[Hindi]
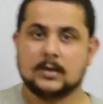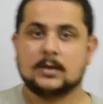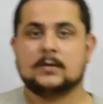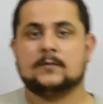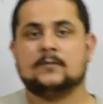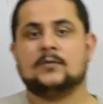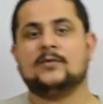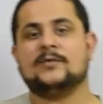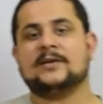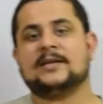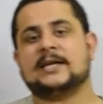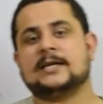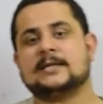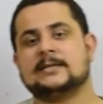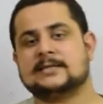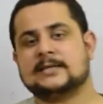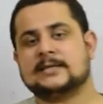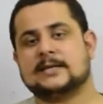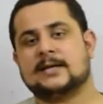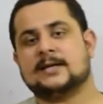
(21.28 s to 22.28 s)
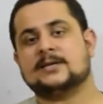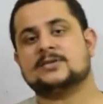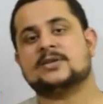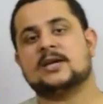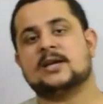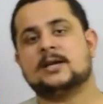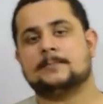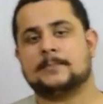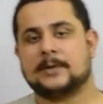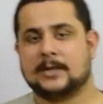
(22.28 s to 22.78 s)
वो वैकेंसी है
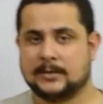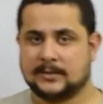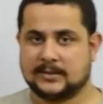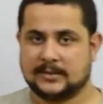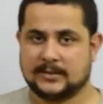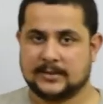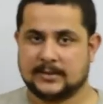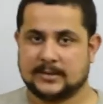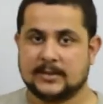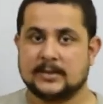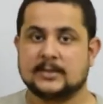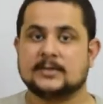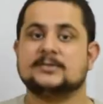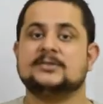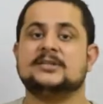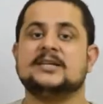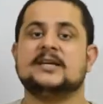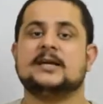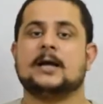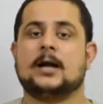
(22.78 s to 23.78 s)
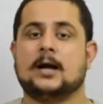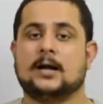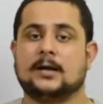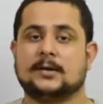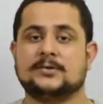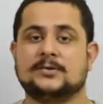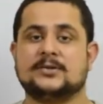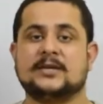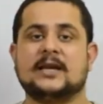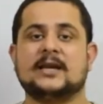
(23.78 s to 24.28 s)
जेल प्रहरी की जी हाँ
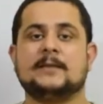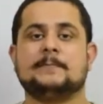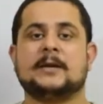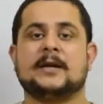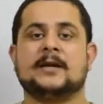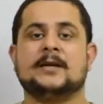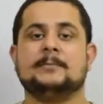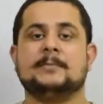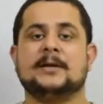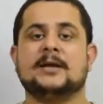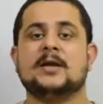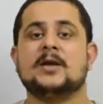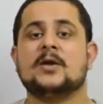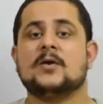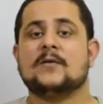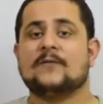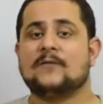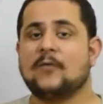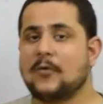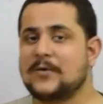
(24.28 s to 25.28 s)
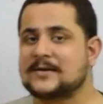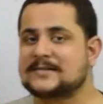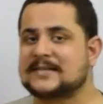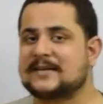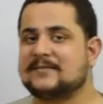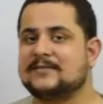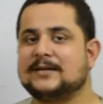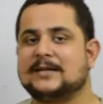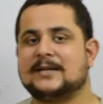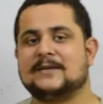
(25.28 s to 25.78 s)
जेल प्रहरी में
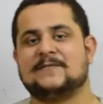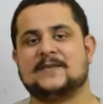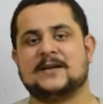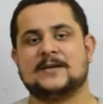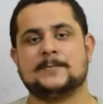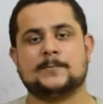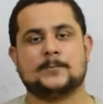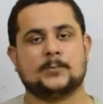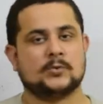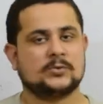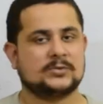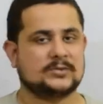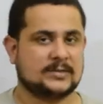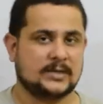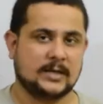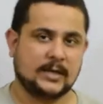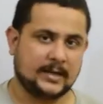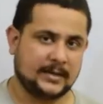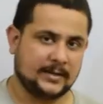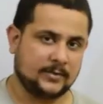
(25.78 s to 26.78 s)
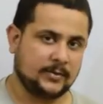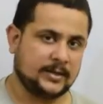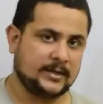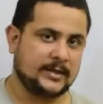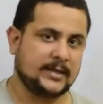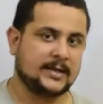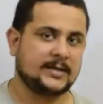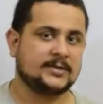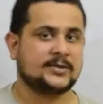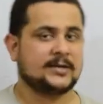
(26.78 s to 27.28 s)
475 पोस्ट आई हुई
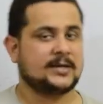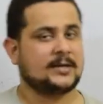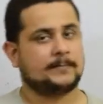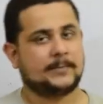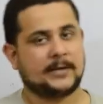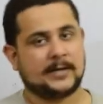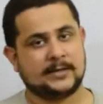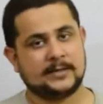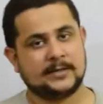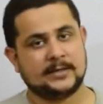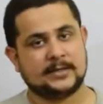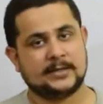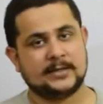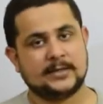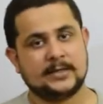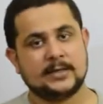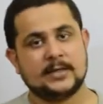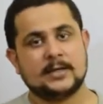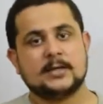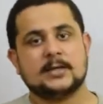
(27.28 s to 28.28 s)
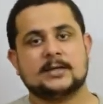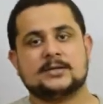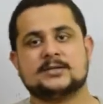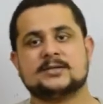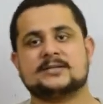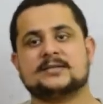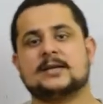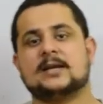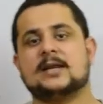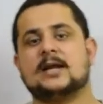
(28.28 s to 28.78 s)
हैं जेल प्रहरी की
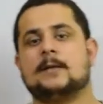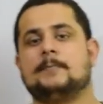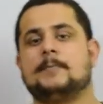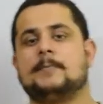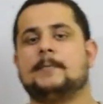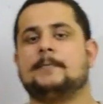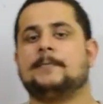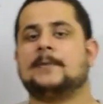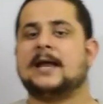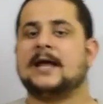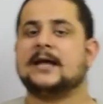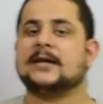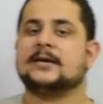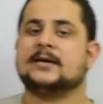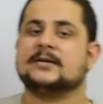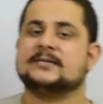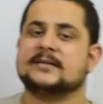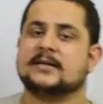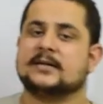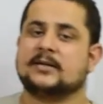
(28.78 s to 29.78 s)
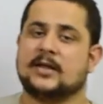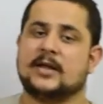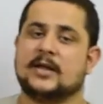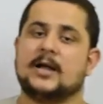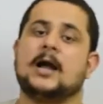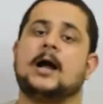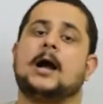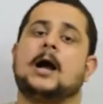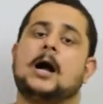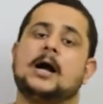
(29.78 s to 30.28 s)
जिसके लिए आप अप्लाई कर सकते हैं
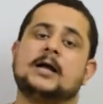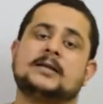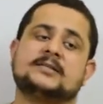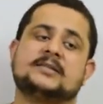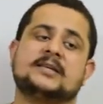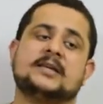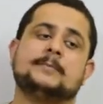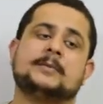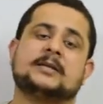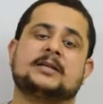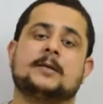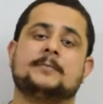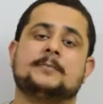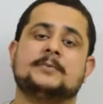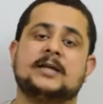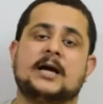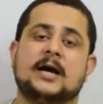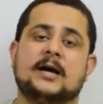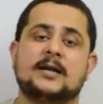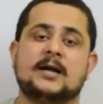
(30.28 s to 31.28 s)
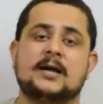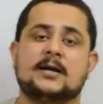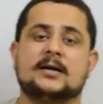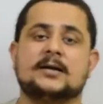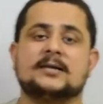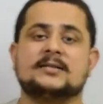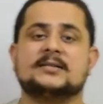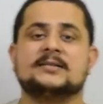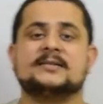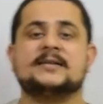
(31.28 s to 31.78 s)
आज से मतलब 11
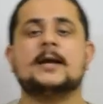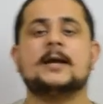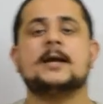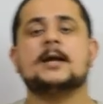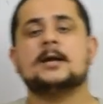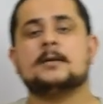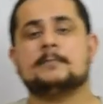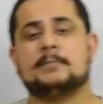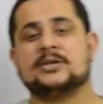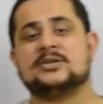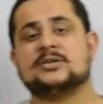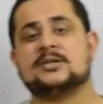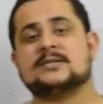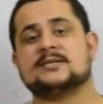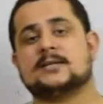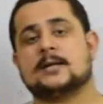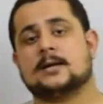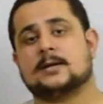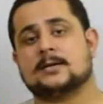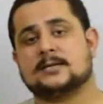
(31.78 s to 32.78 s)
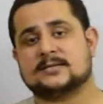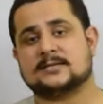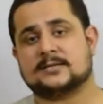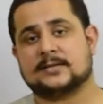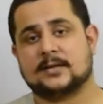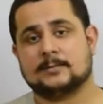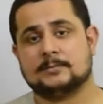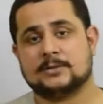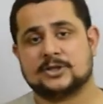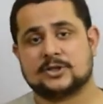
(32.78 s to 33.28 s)
अगस्त से 25 अगस्त
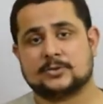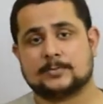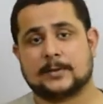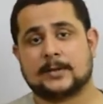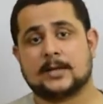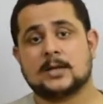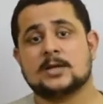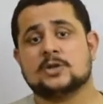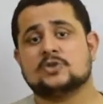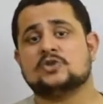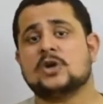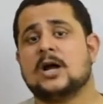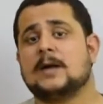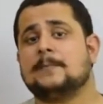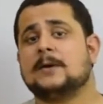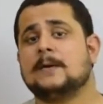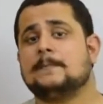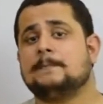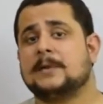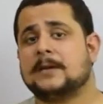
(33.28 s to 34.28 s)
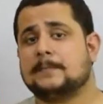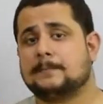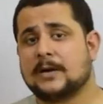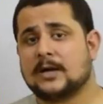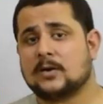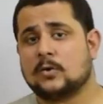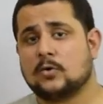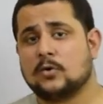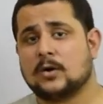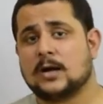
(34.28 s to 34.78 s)
के बीच में जो आपका पेपर
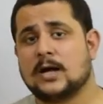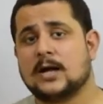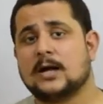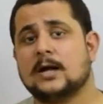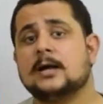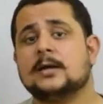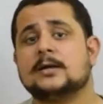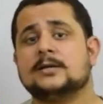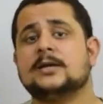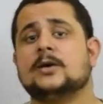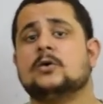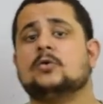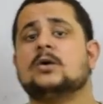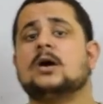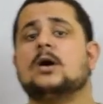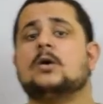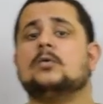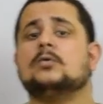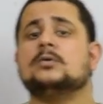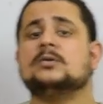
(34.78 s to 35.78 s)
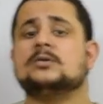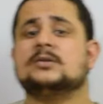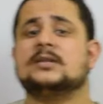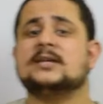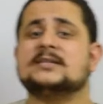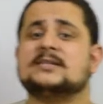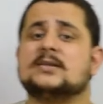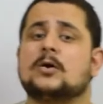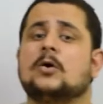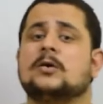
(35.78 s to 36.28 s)
होगा ये होगा
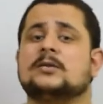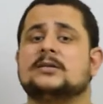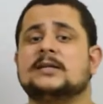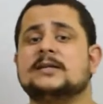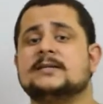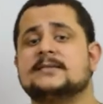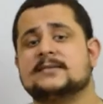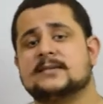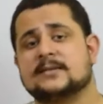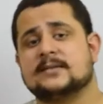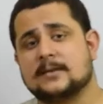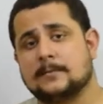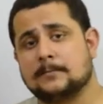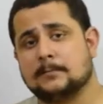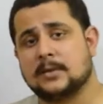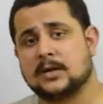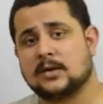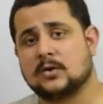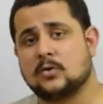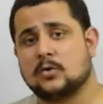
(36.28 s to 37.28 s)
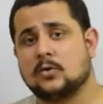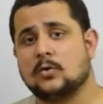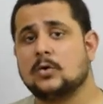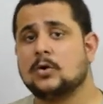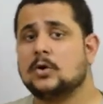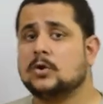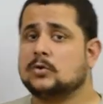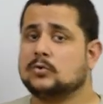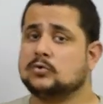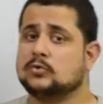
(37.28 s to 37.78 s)
29 और 30 सितंबर को
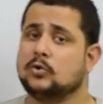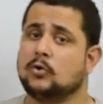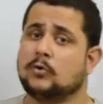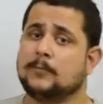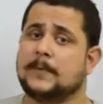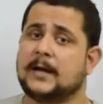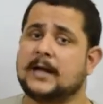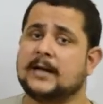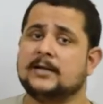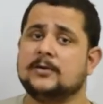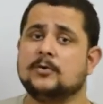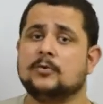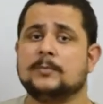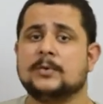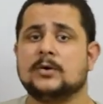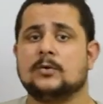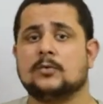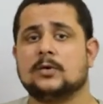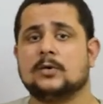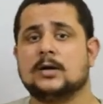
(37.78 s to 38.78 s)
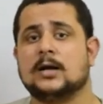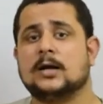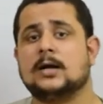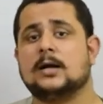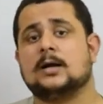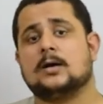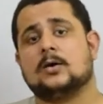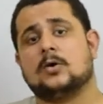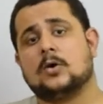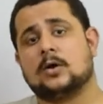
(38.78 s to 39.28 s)
दो पालियों में होगा
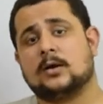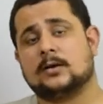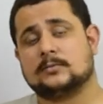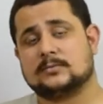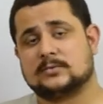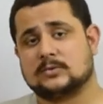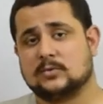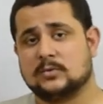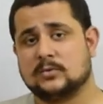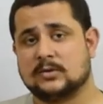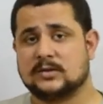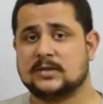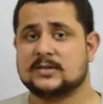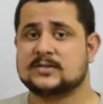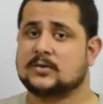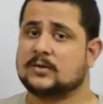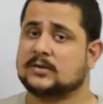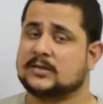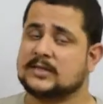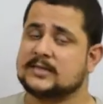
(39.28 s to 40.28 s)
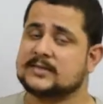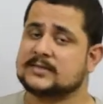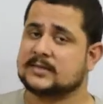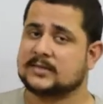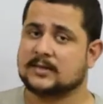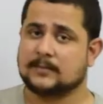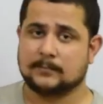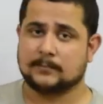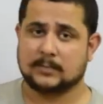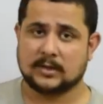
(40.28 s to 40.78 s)
और 29 और 30
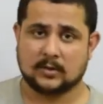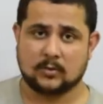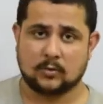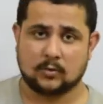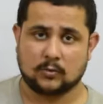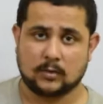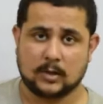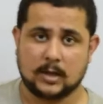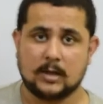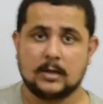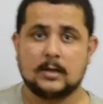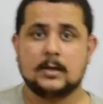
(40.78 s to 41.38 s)
सितंबर को होगा